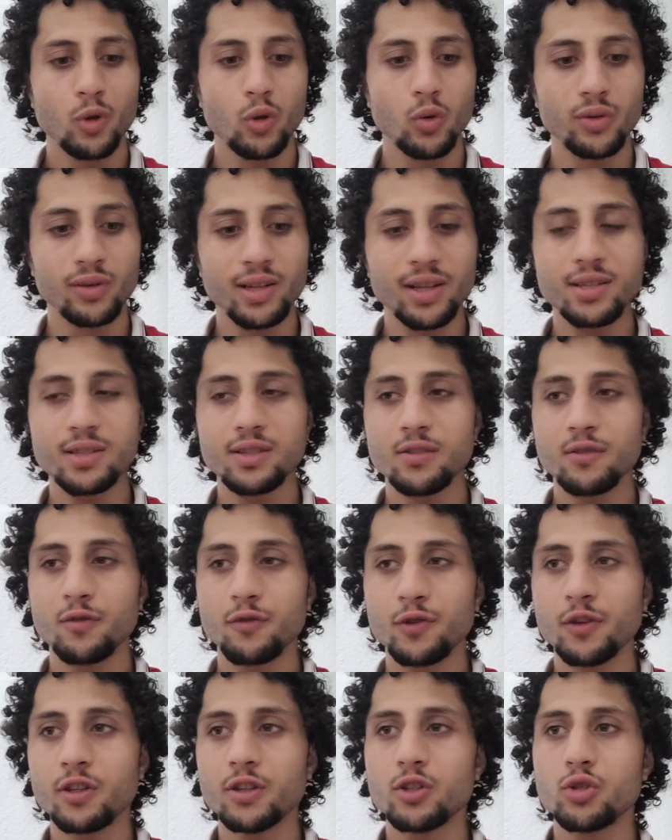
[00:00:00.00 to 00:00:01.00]
Und das
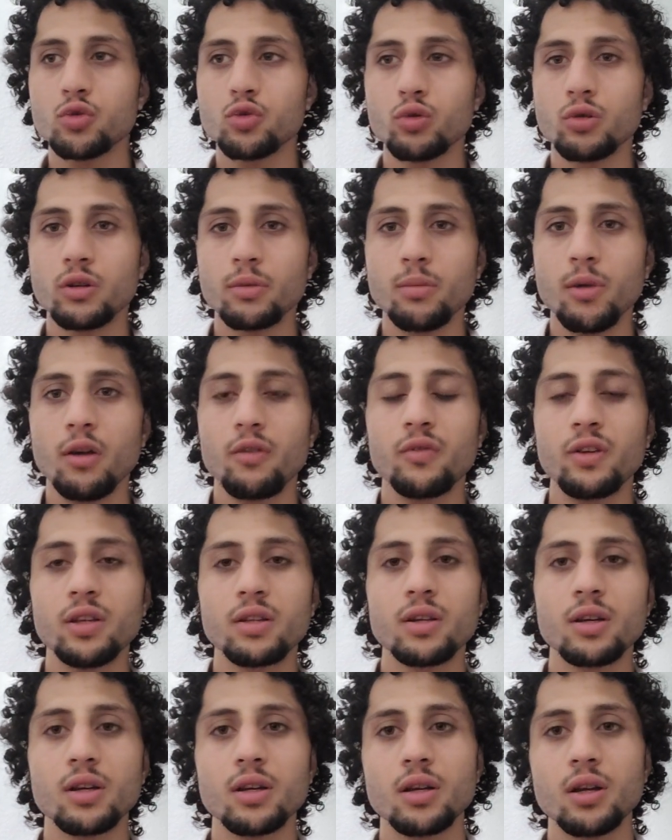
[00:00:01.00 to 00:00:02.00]
findest du immer
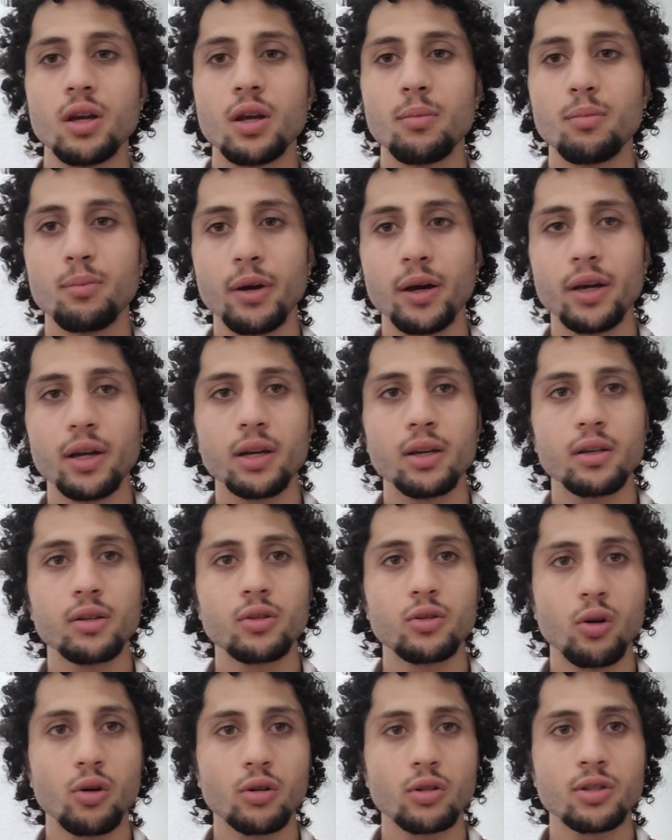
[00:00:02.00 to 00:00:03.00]
wieder bei
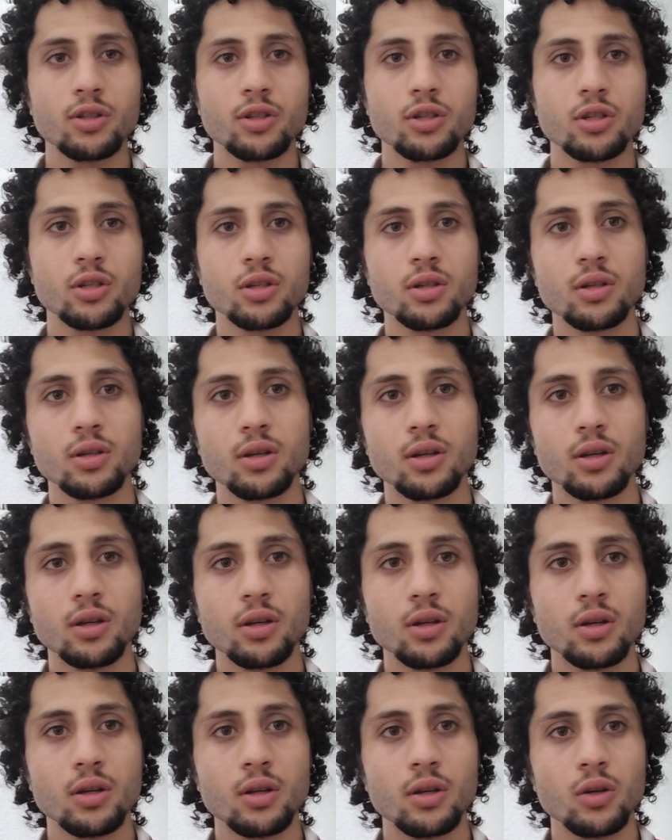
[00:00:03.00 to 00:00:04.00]
toxischen
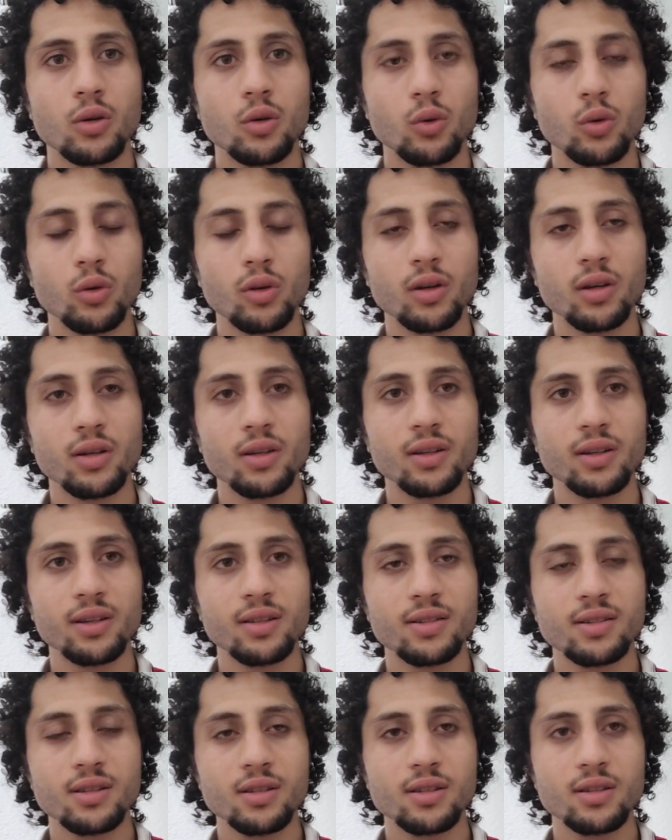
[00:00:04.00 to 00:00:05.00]
oder
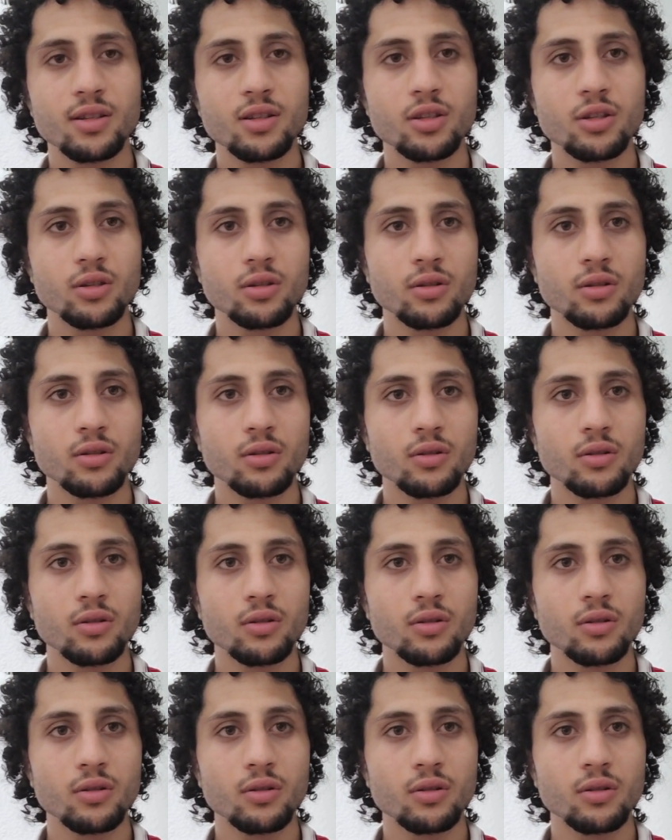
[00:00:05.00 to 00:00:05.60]
narzisstischen